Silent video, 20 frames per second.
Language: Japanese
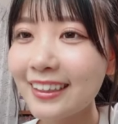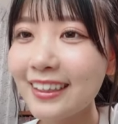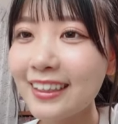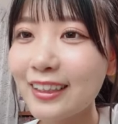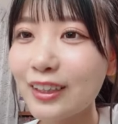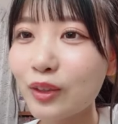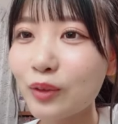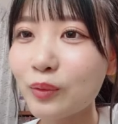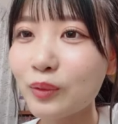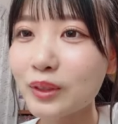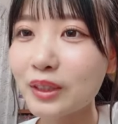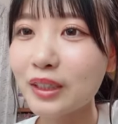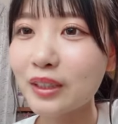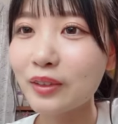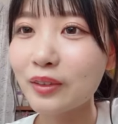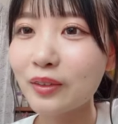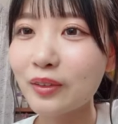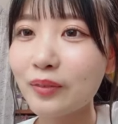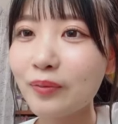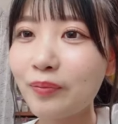ギリ逃亡成
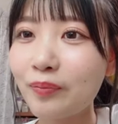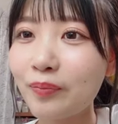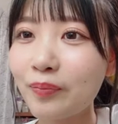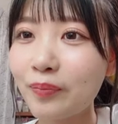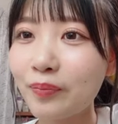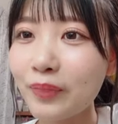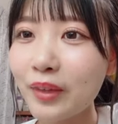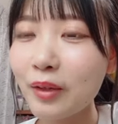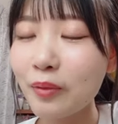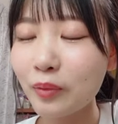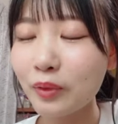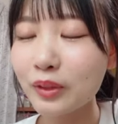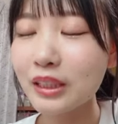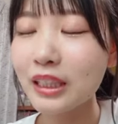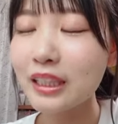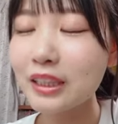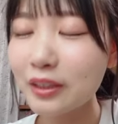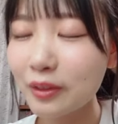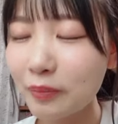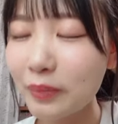功でも
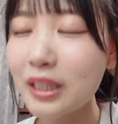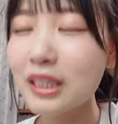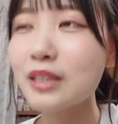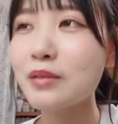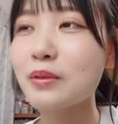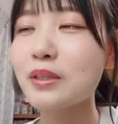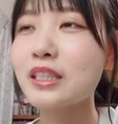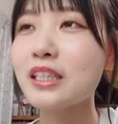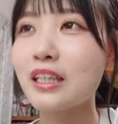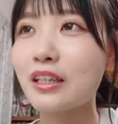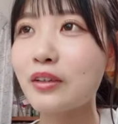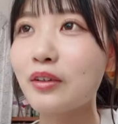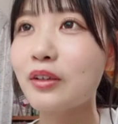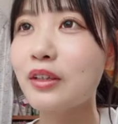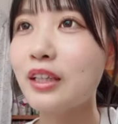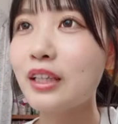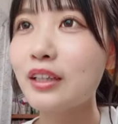最初は目つぶってたんよ